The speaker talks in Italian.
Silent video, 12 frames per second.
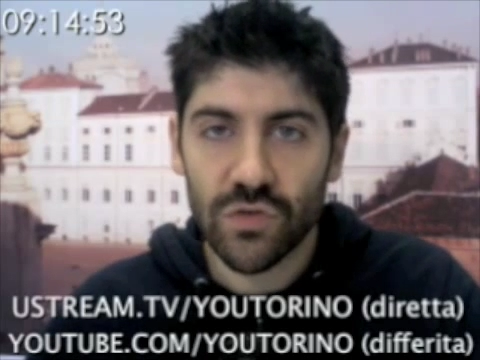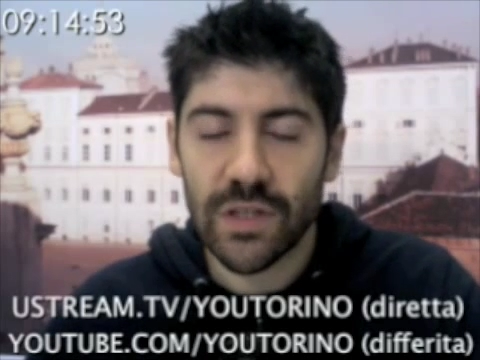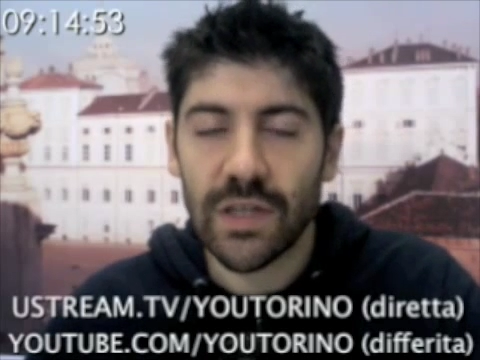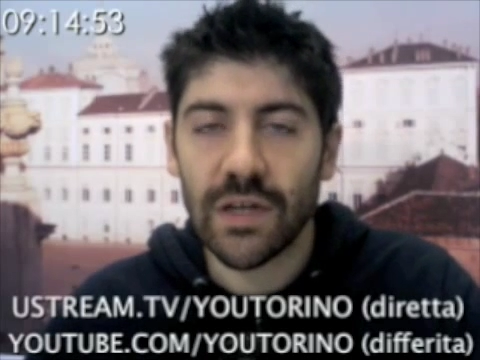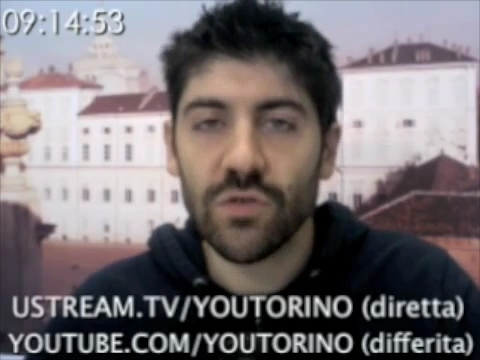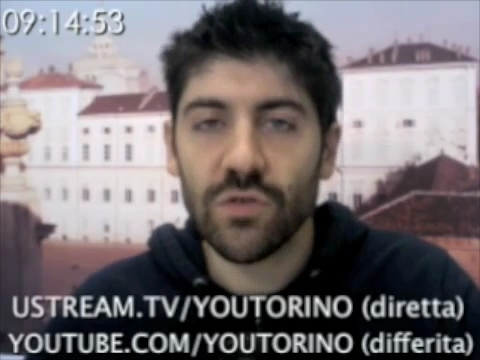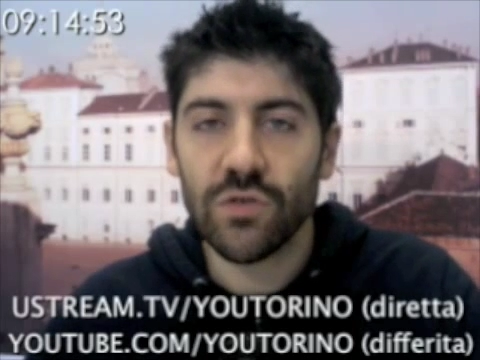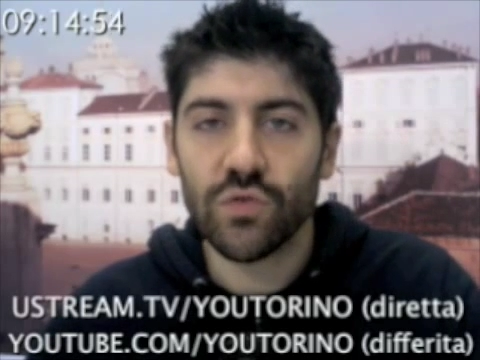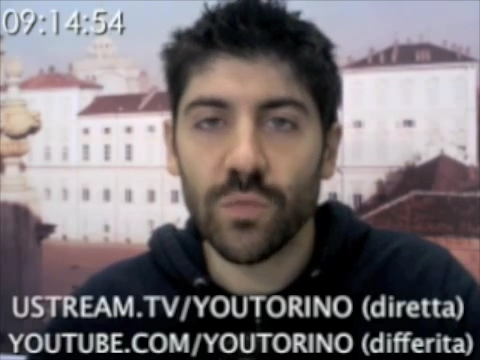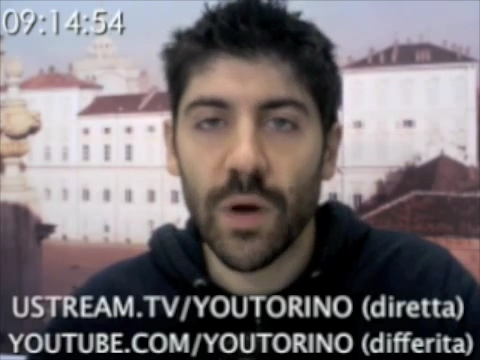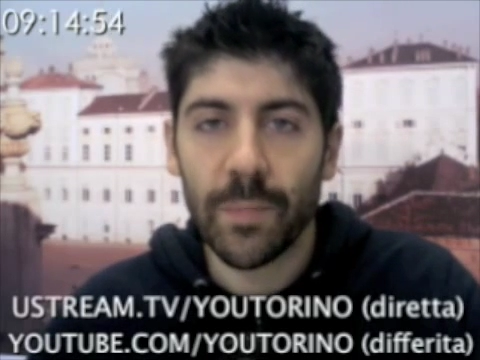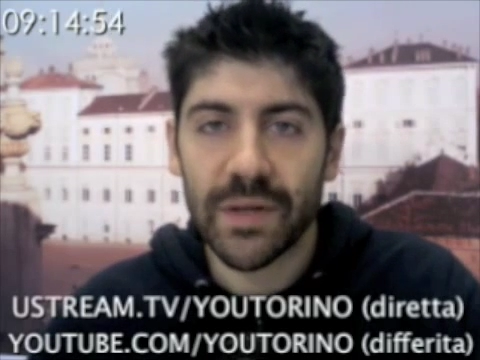canale
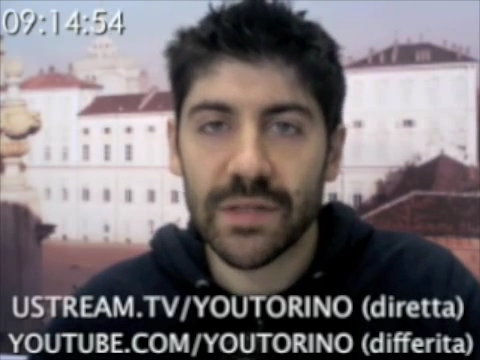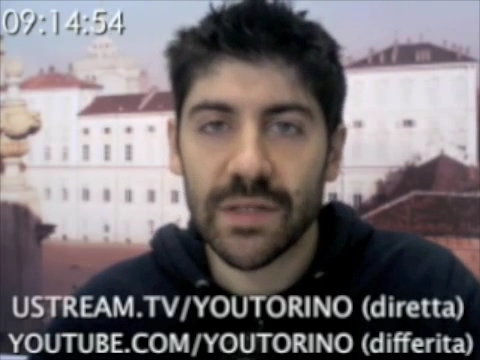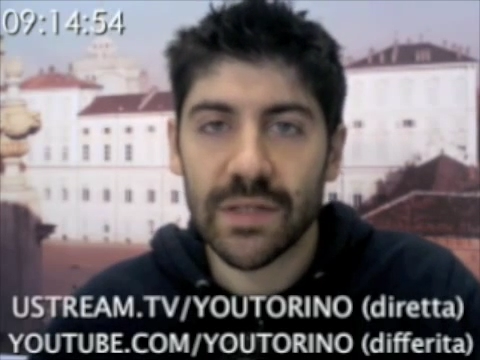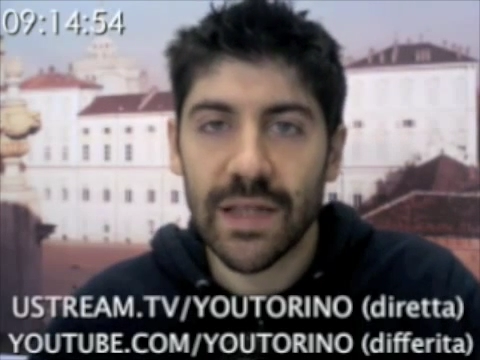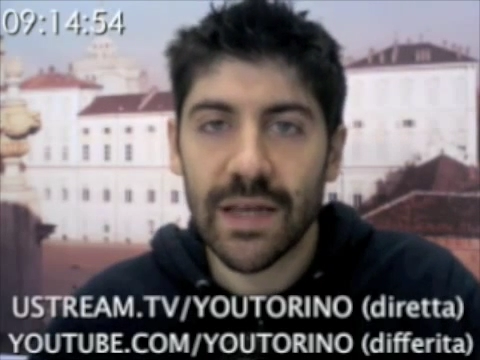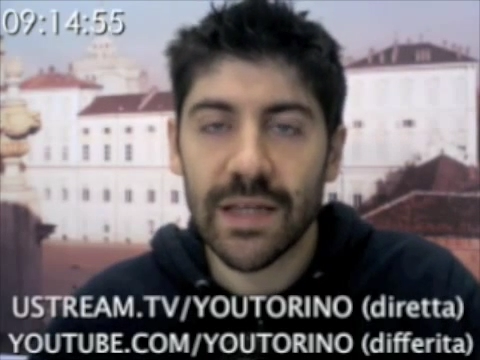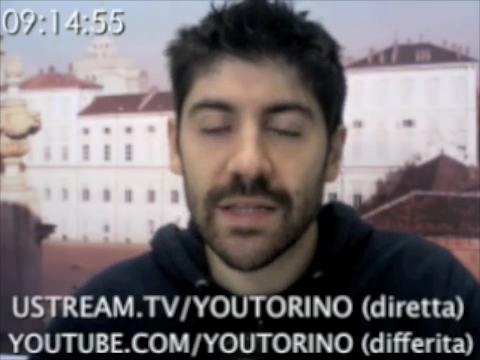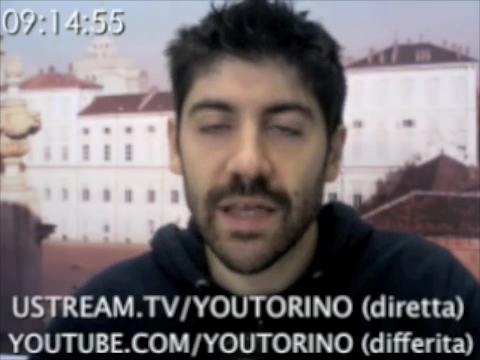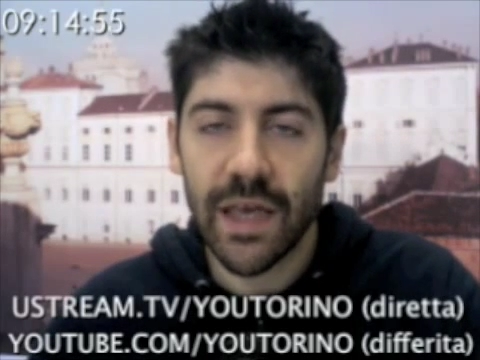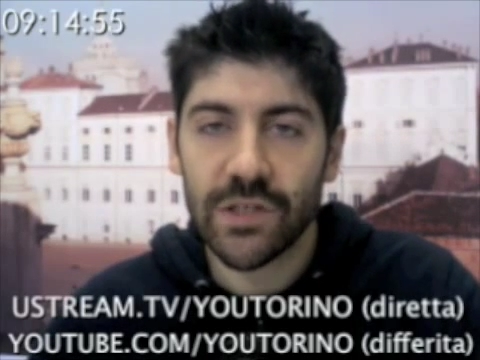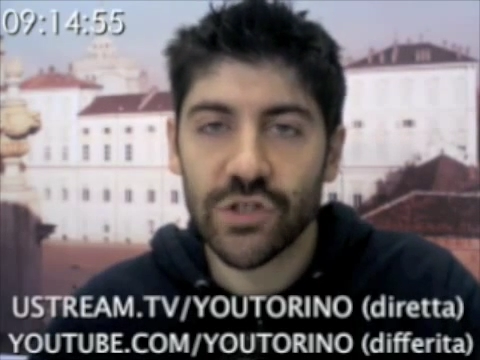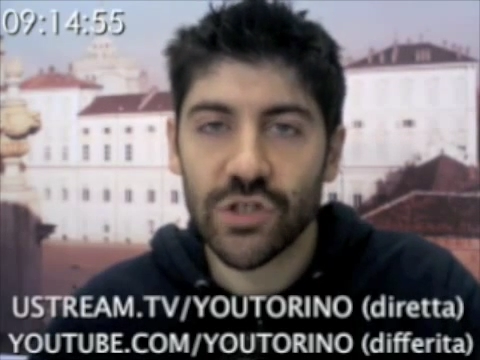YouTube a partire dalle
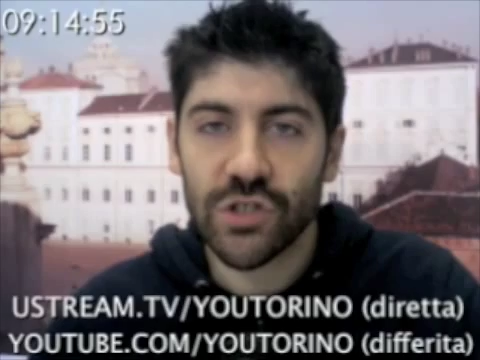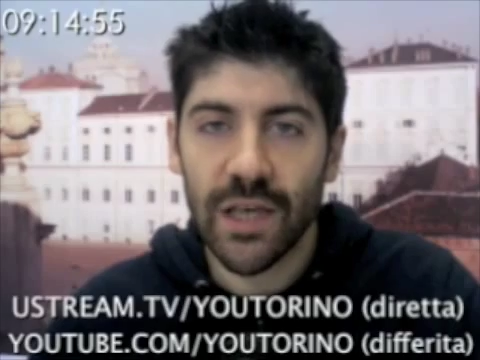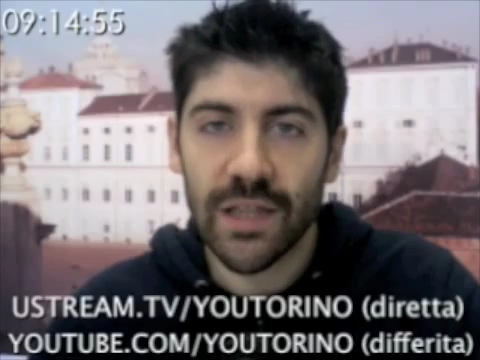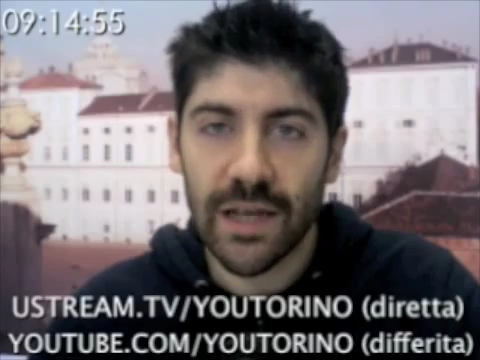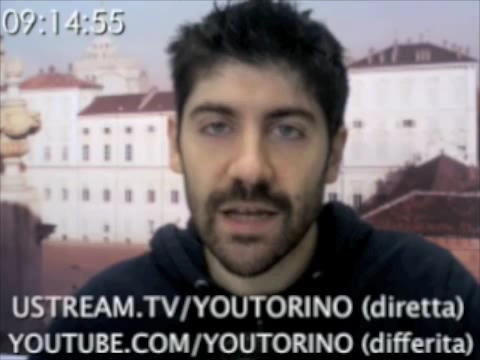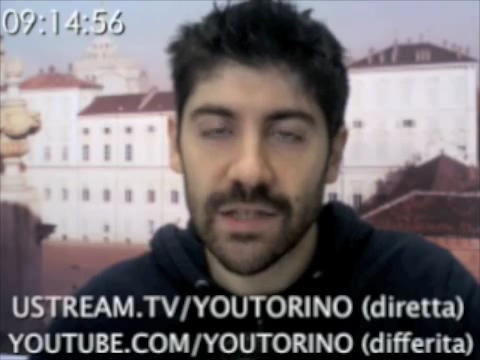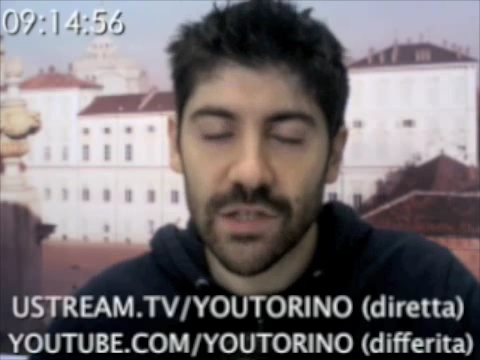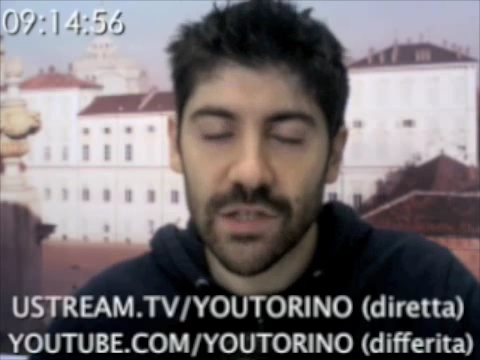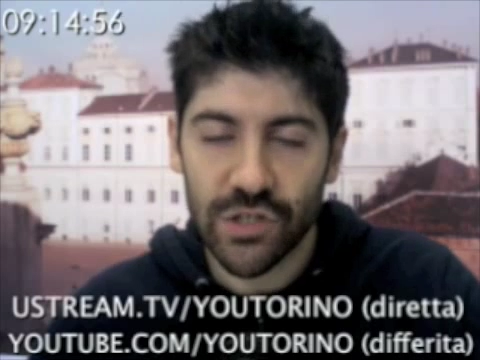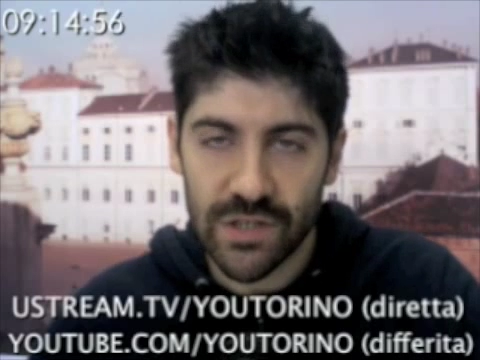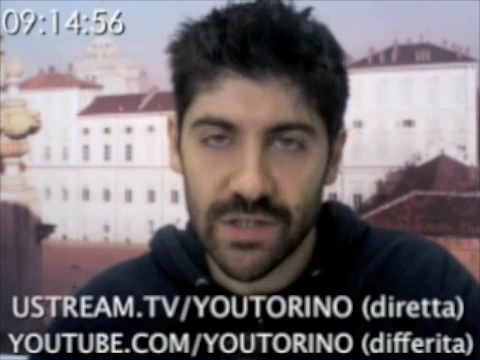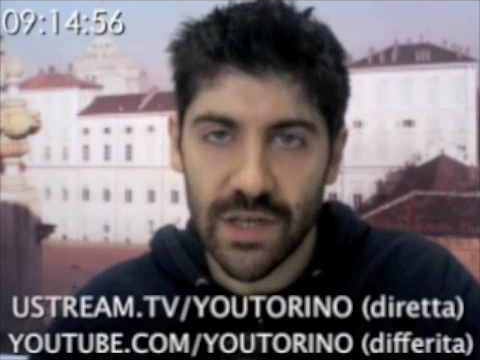10 e dalle
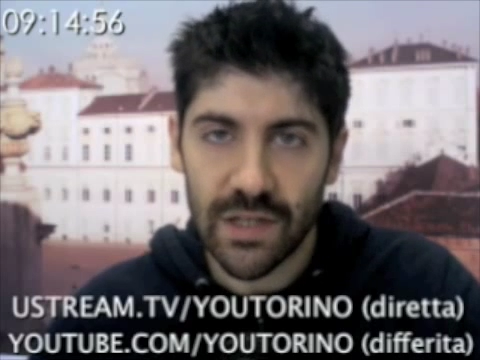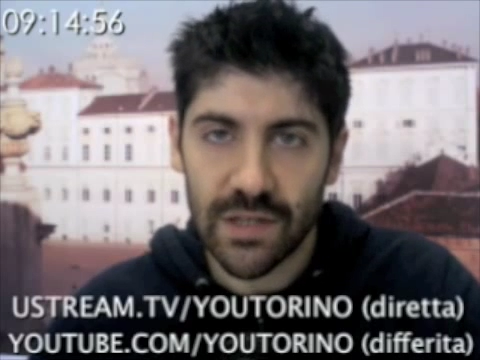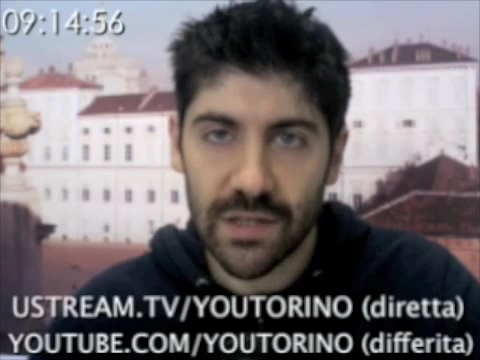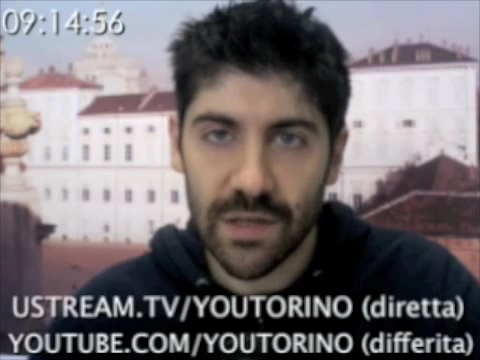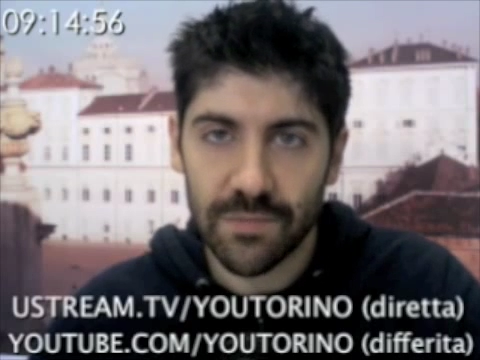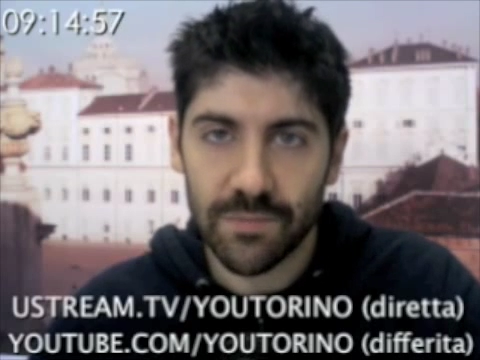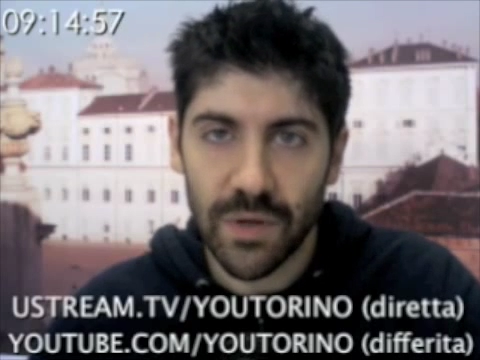17.